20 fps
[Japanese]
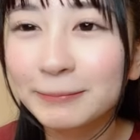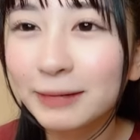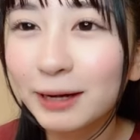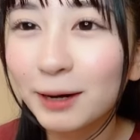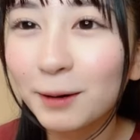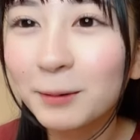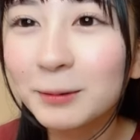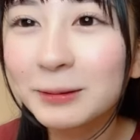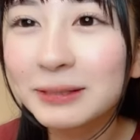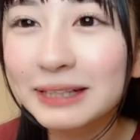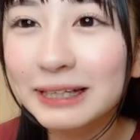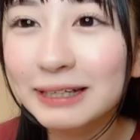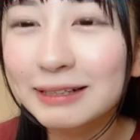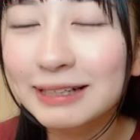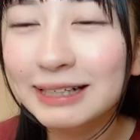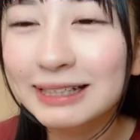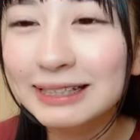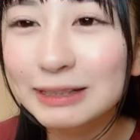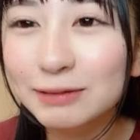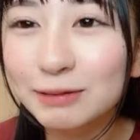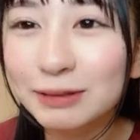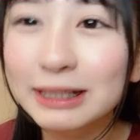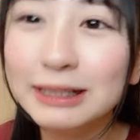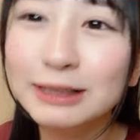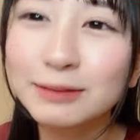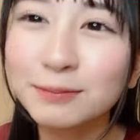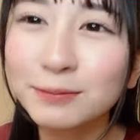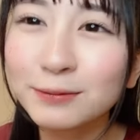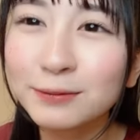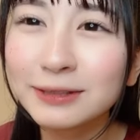多くて嬉しい
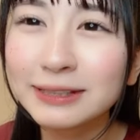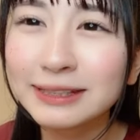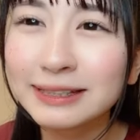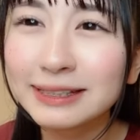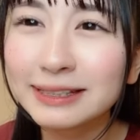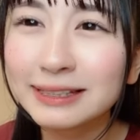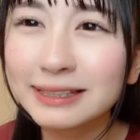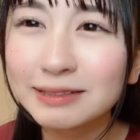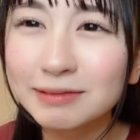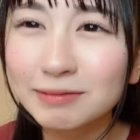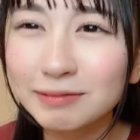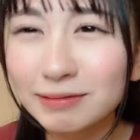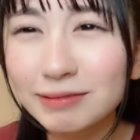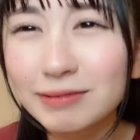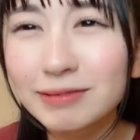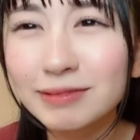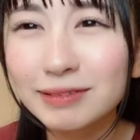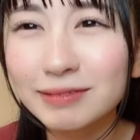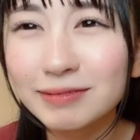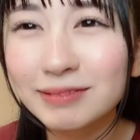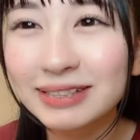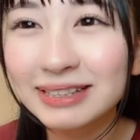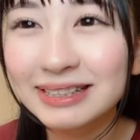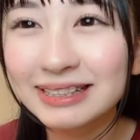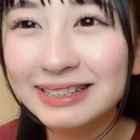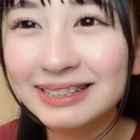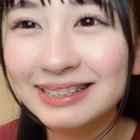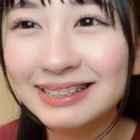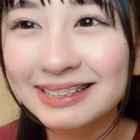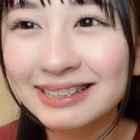私も嬉しい本当に嬉
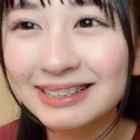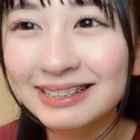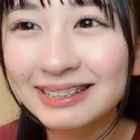しい